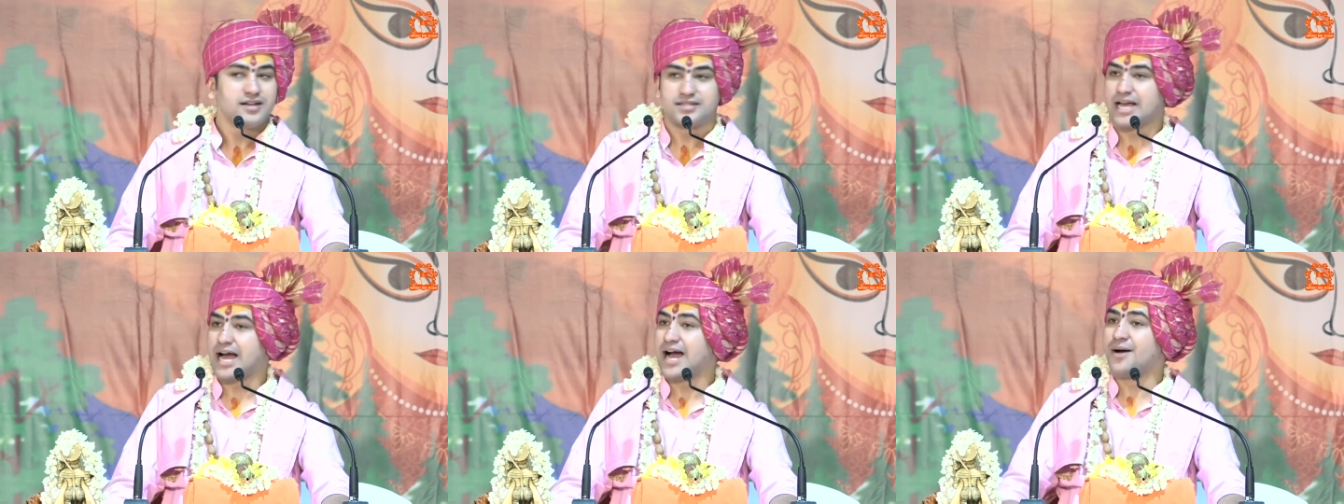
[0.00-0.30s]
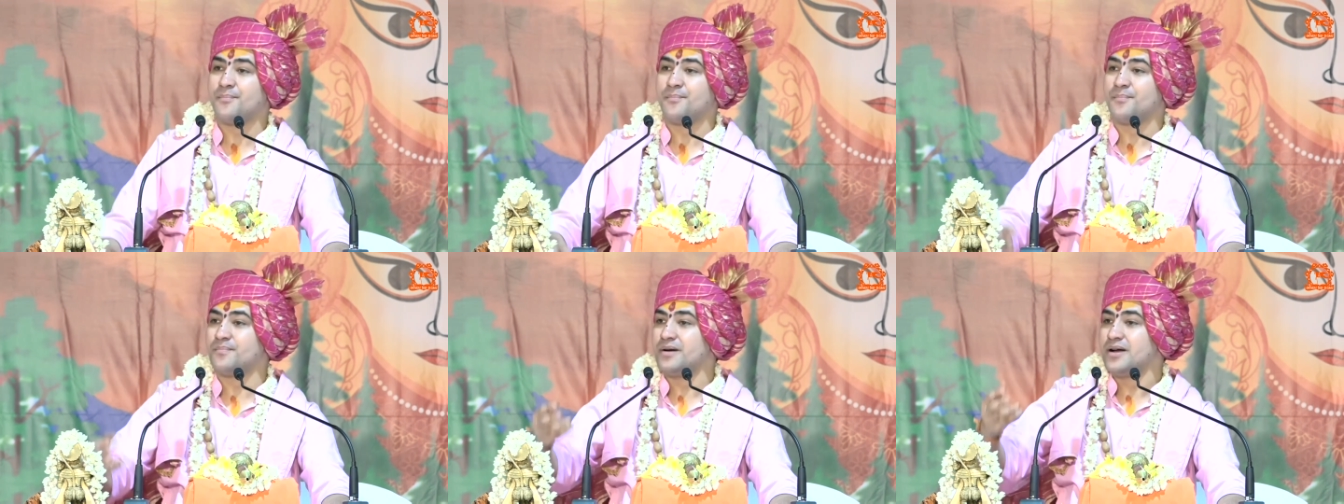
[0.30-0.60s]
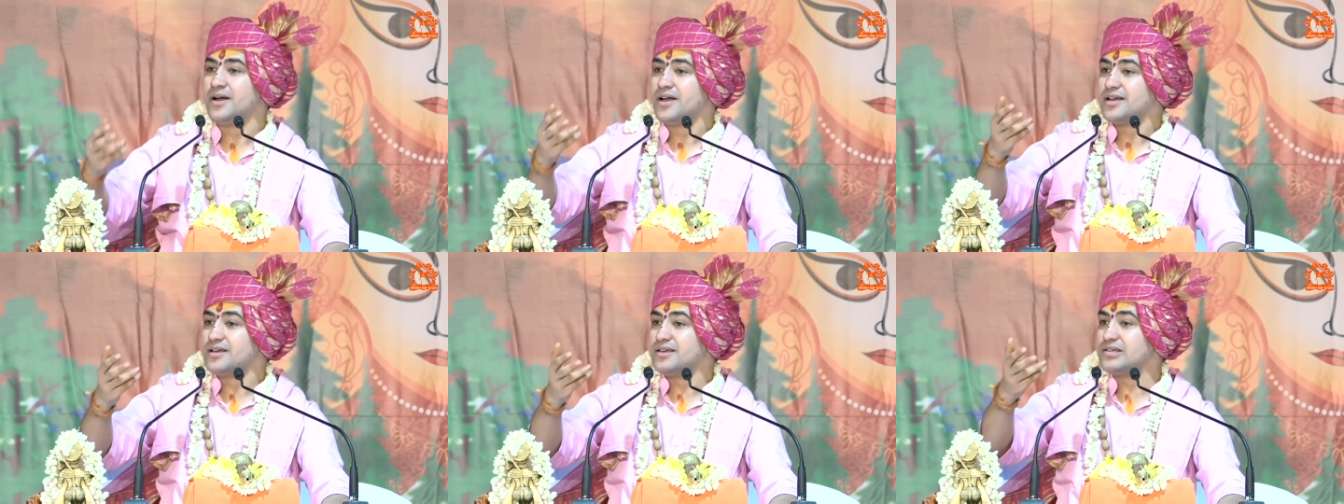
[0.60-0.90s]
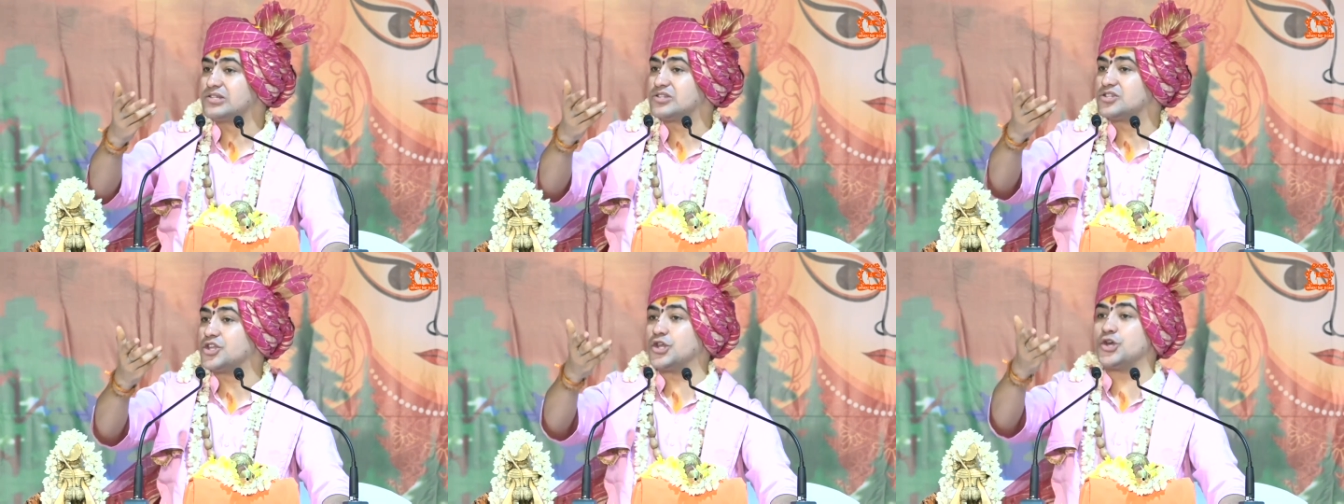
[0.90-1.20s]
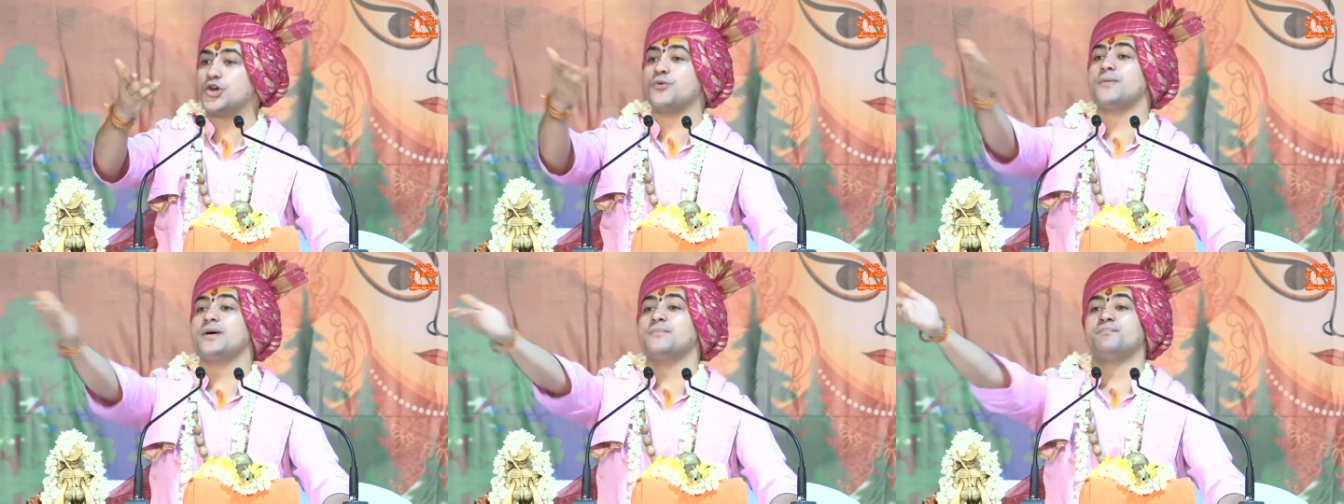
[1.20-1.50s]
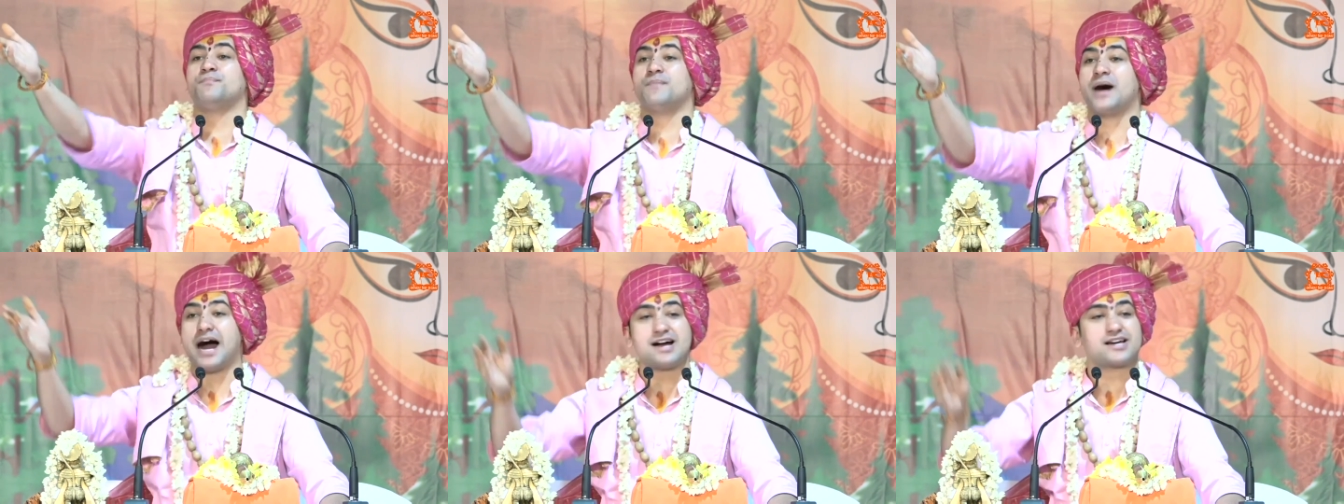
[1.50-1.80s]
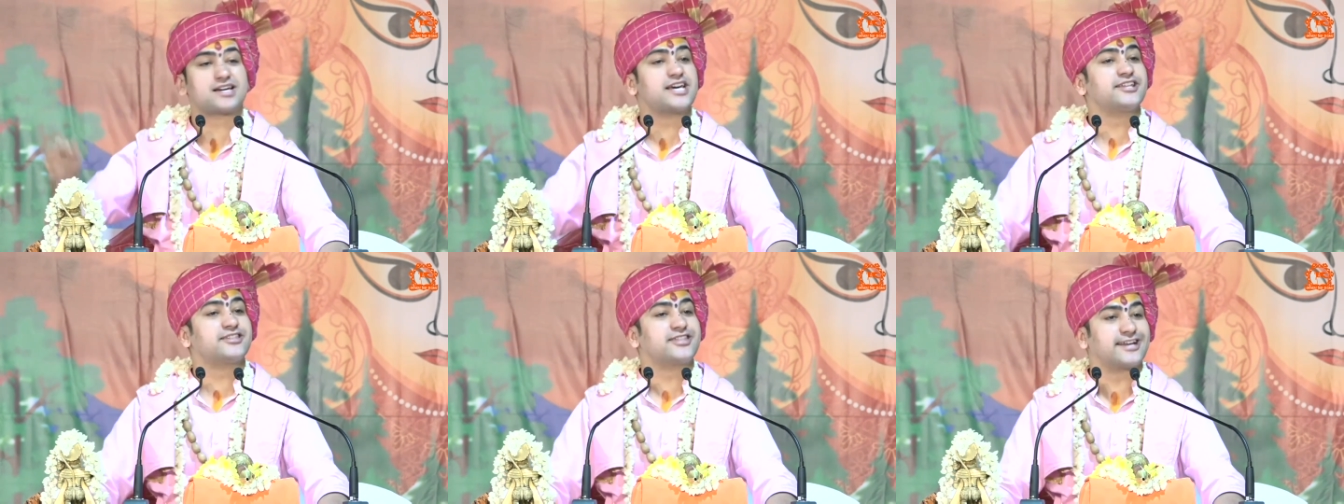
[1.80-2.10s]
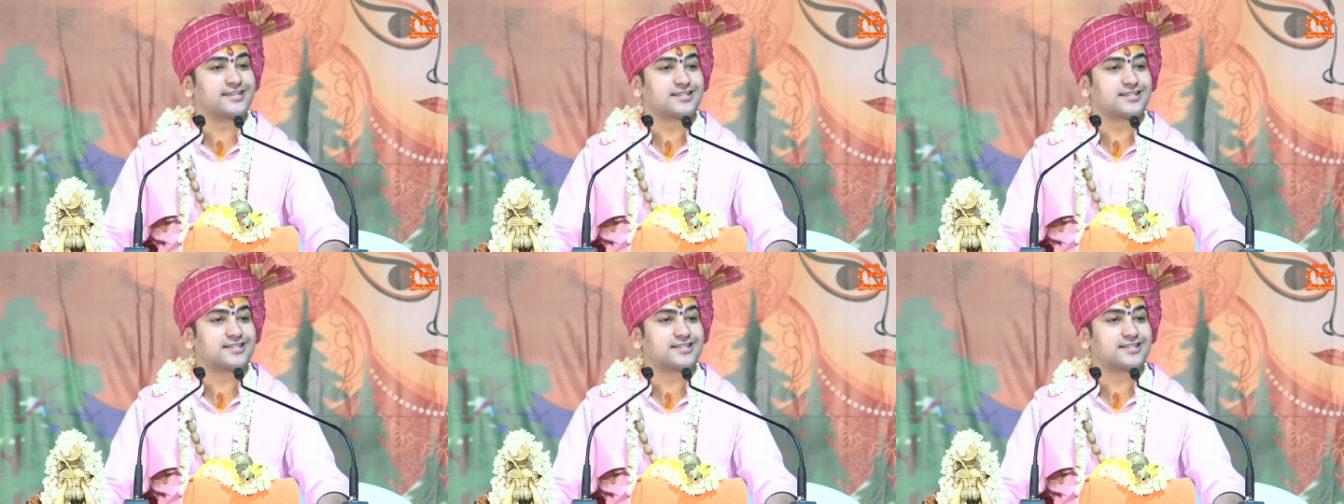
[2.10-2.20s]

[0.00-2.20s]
जहां स्त्रियों में मां के